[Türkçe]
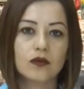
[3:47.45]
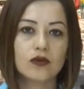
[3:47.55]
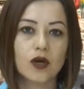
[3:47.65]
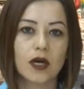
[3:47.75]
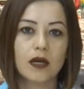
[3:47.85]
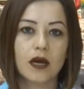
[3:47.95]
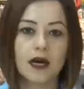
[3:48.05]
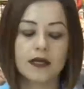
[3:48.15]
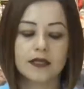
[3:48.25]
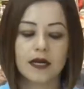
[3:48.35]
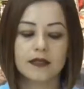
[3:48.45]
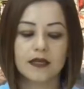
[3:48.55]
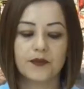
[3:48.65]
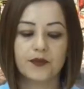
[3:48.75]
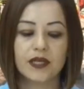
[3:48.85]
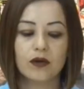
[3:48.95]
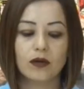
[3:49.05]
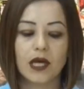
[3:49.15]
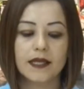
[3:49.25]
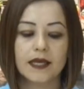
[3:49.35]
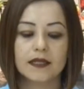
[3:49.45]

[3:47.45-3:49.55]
3 ana arterden biri olan